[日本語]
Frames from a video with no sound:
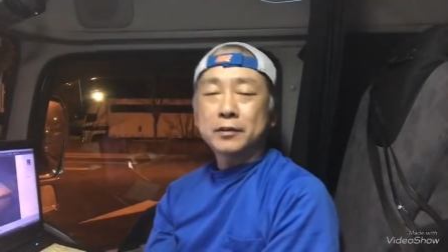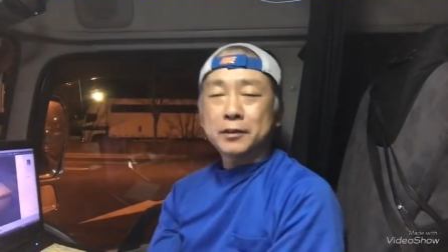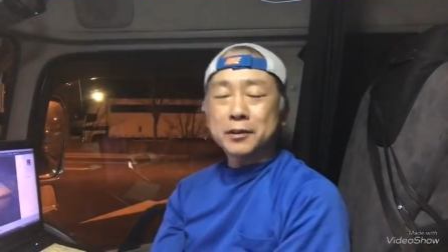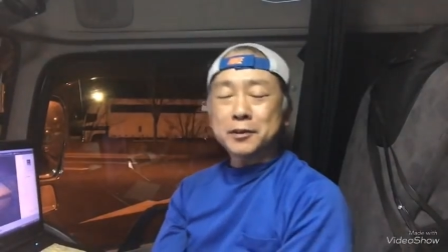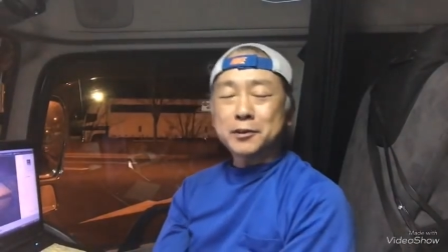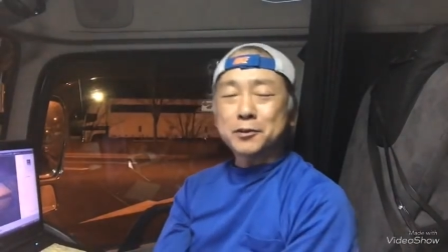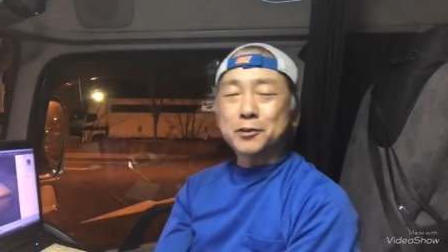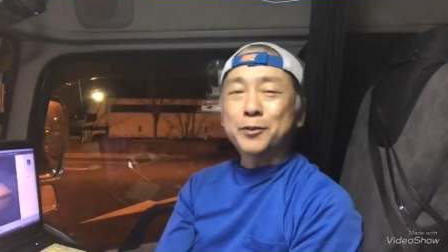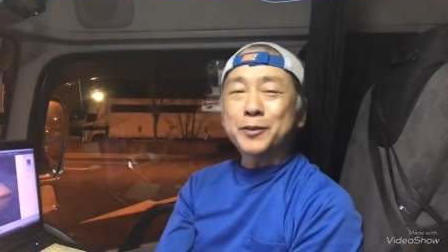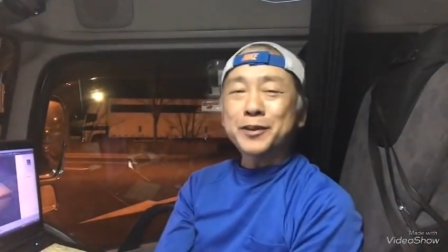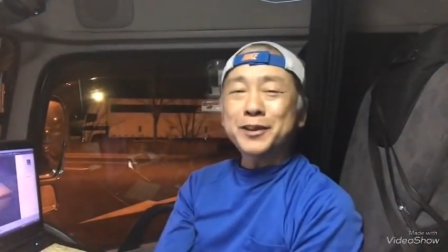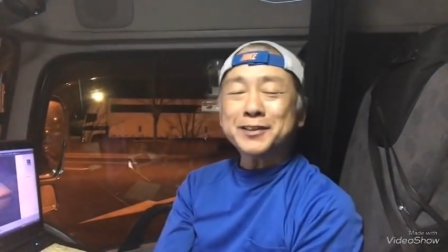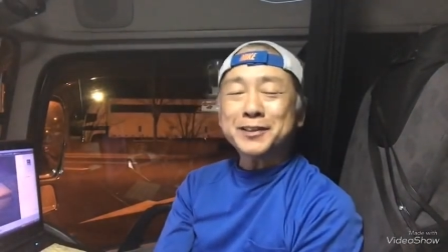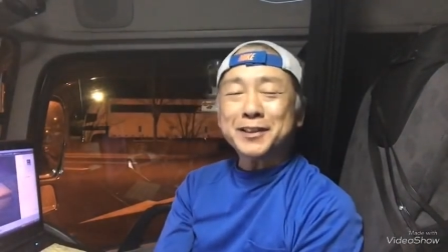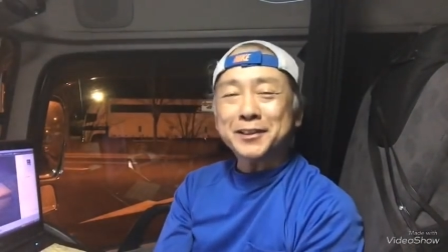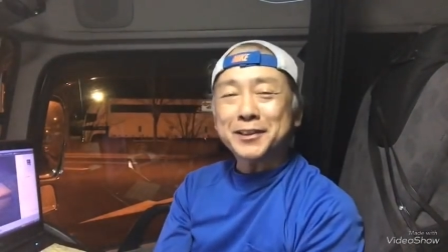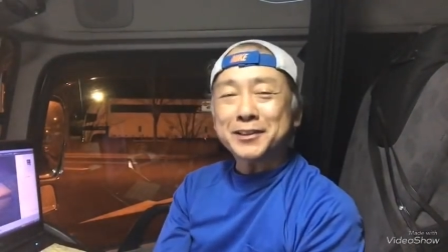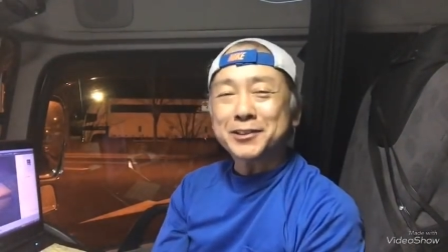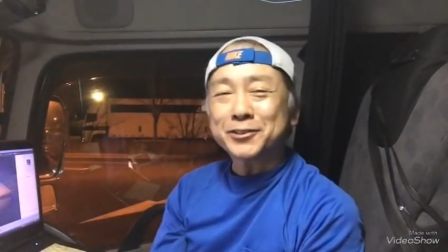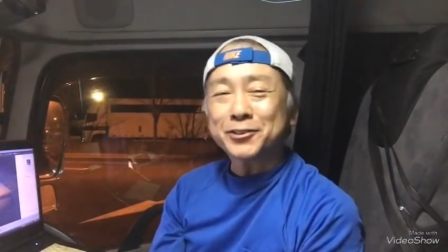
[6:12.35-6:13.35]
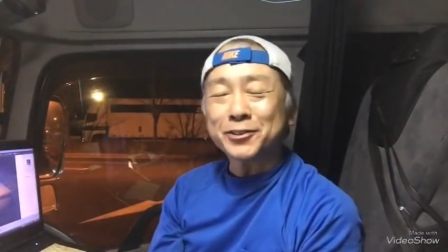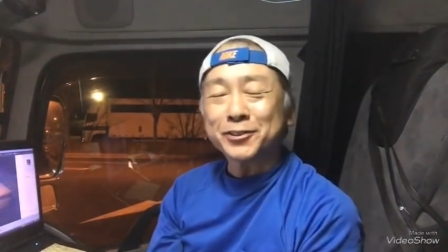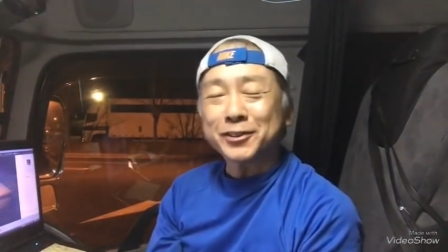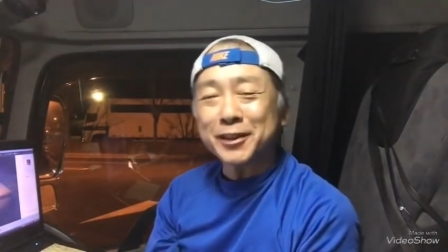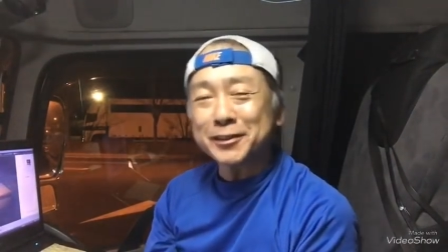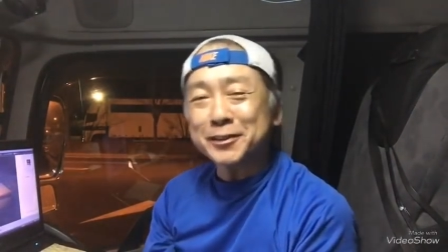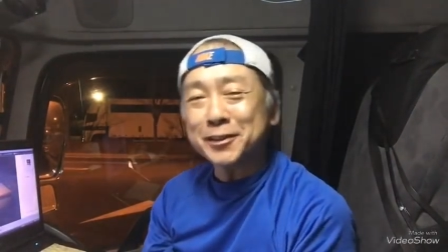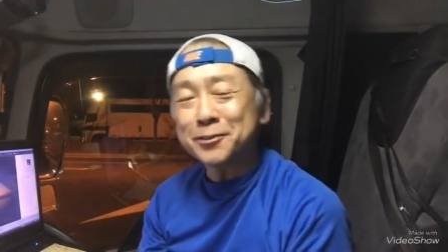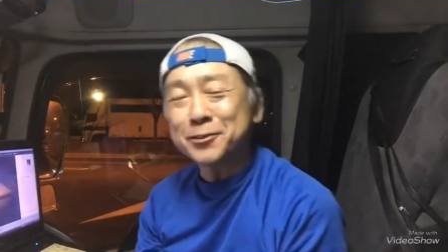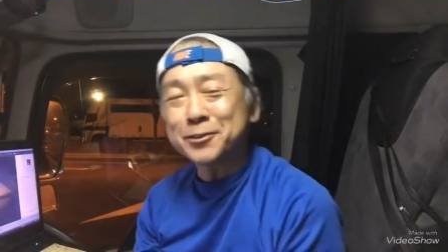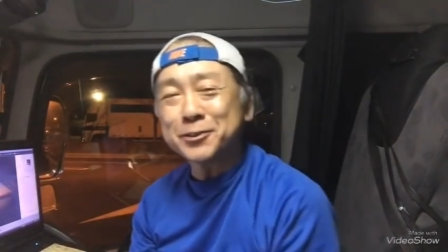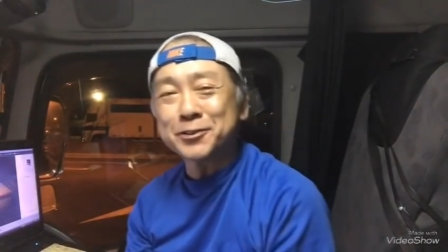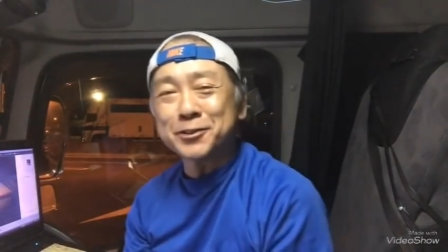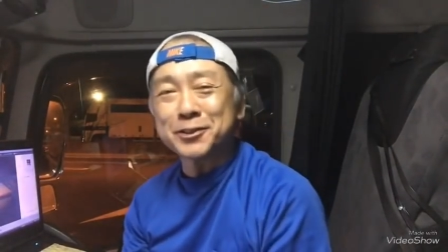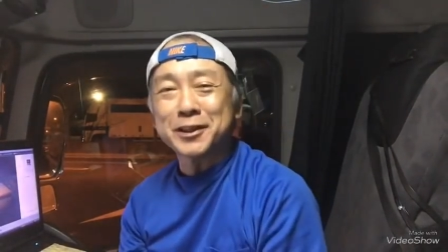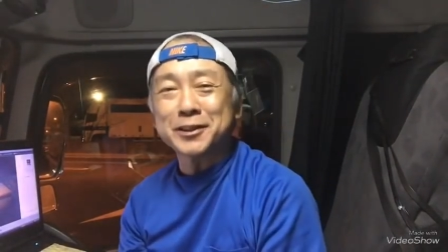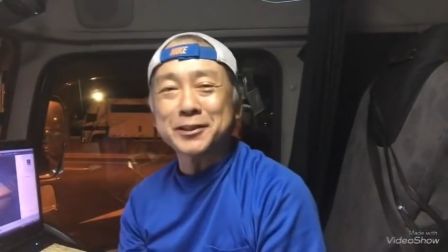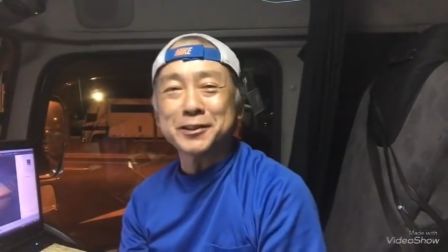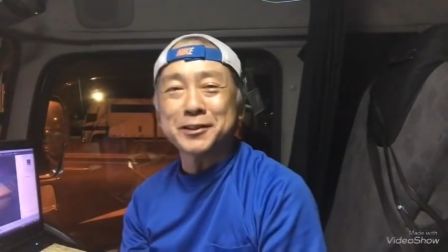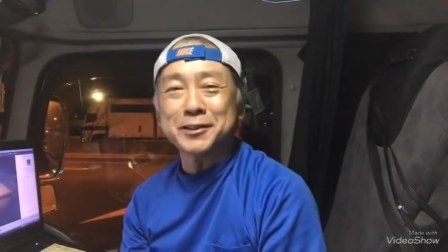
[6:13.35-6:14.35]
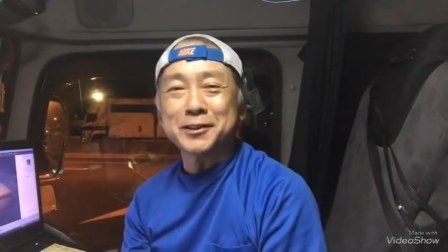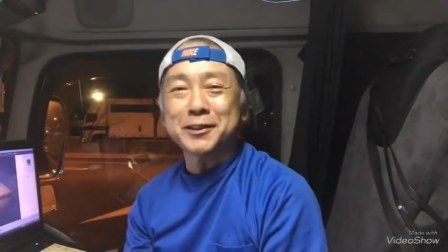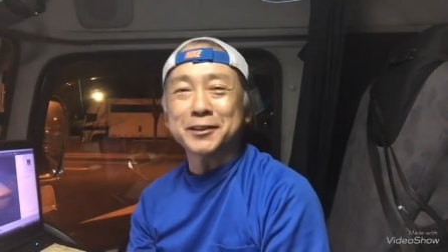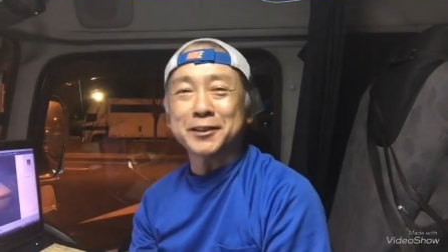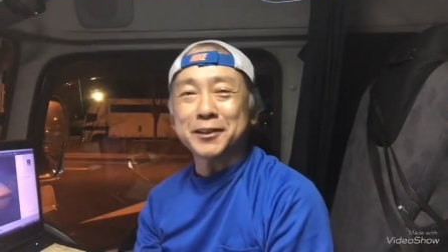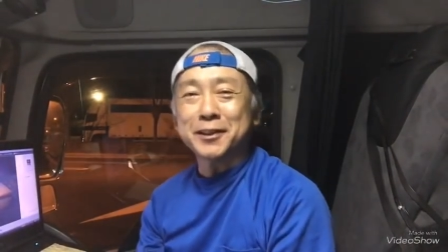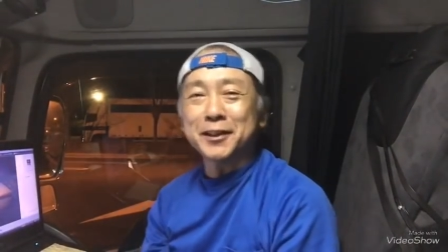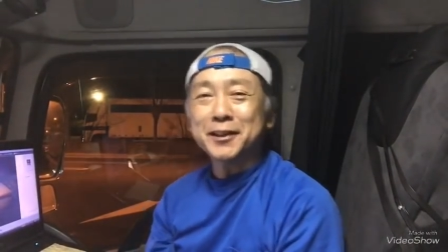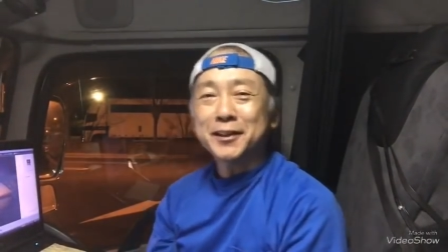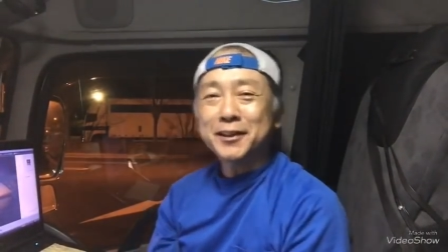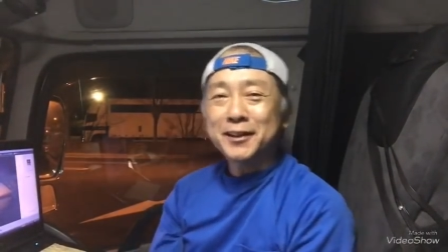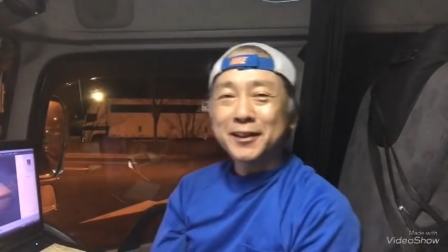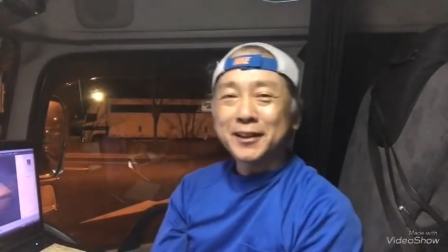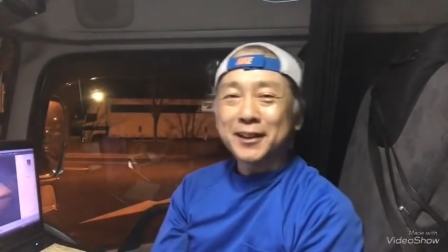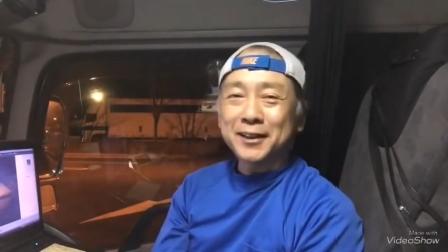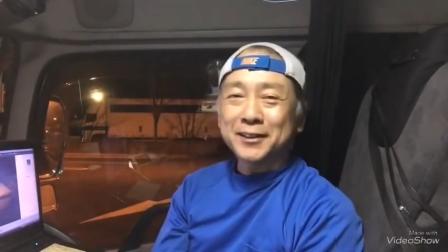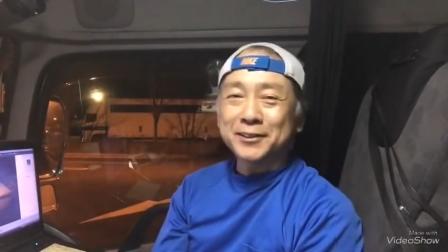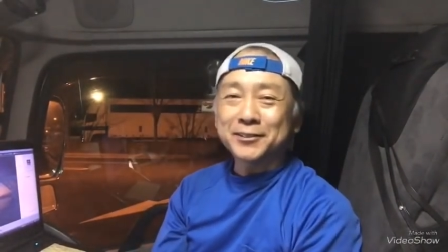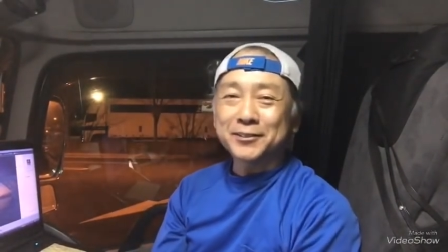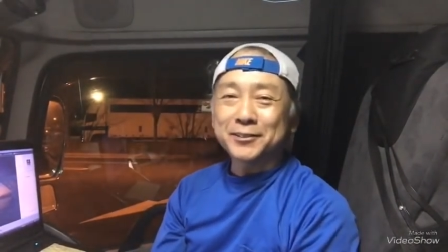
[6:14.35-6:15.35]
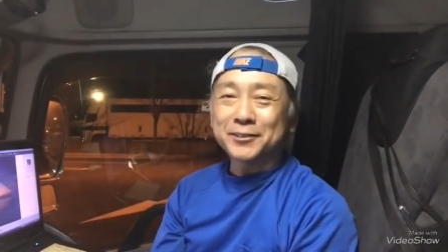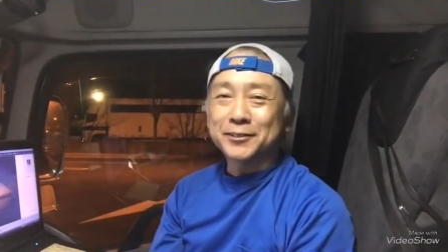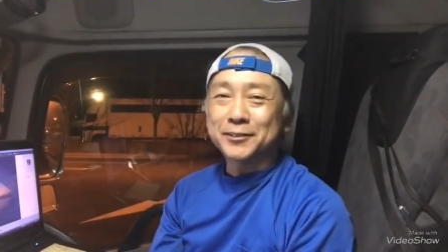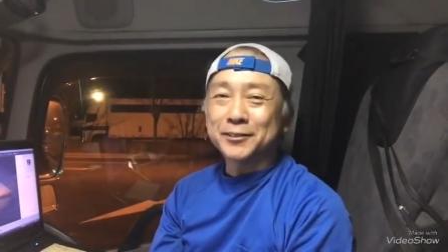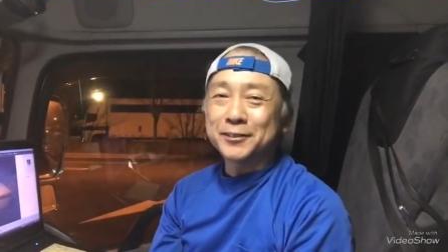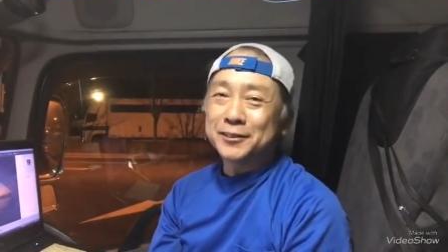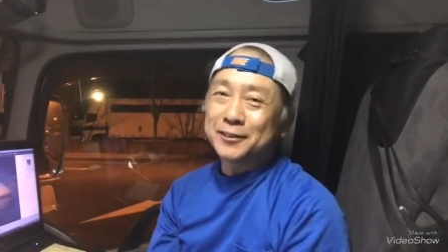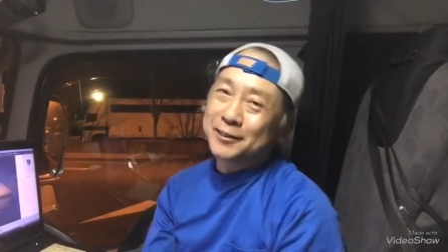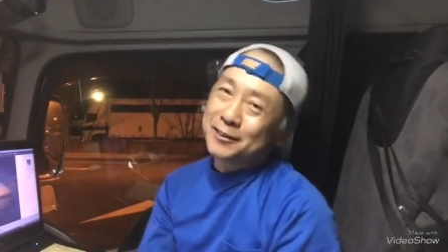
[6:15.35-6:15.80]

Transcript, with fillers: えごめんなさいねちょっと縦構造の写真なんでねあの